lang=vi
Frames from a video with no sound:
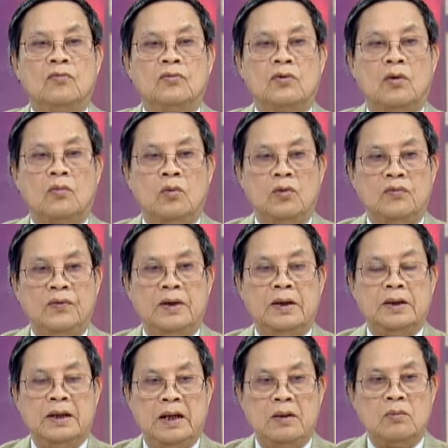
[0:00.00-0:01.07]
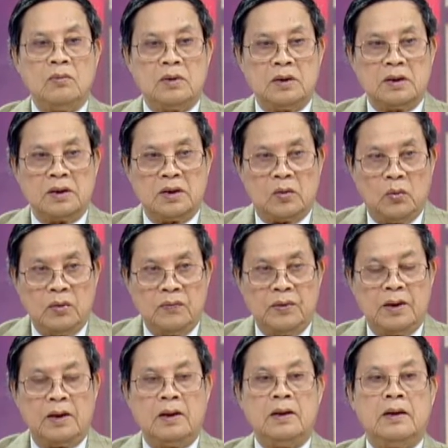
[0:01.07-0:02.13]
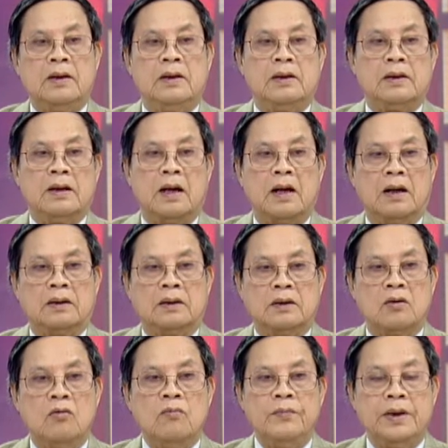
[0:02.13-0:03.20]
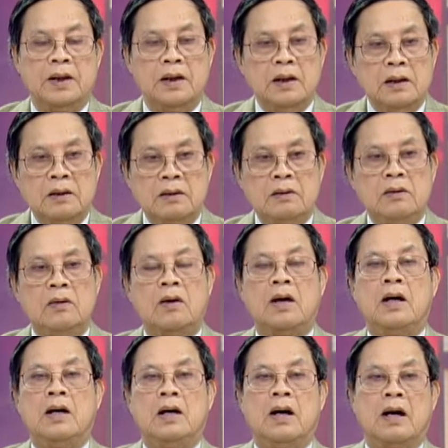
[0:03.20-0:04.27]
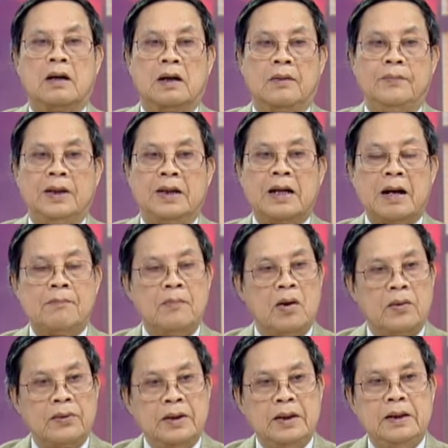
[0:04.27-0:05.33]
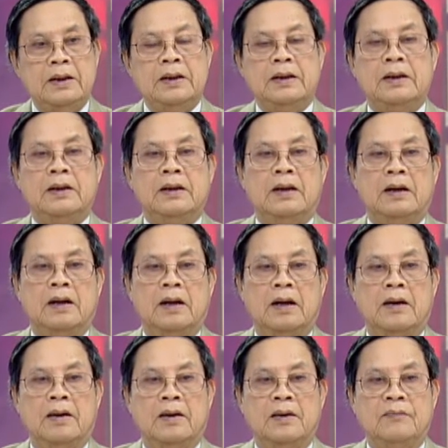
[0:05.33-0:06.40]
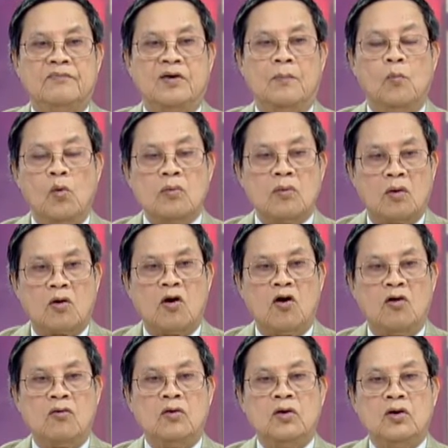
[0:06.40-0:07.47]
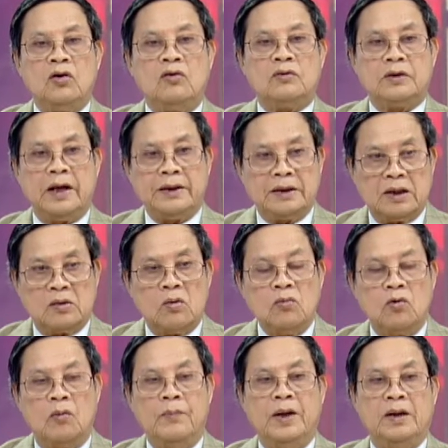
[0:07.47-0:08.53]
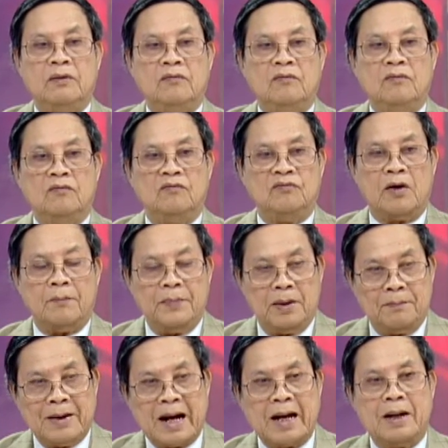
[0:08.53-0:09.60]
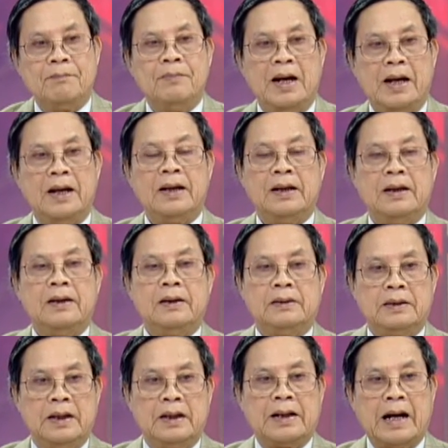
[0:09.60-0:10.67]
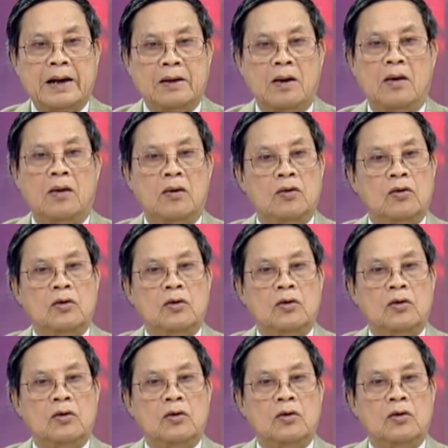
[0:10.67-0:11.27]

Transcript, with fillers: cho quý vị nếu quý vị đã tử cung bị hư hoặc là bị cắt bỏ đi à, và muốn của con trên tử cung của mình và mình mang em bé thì cái đó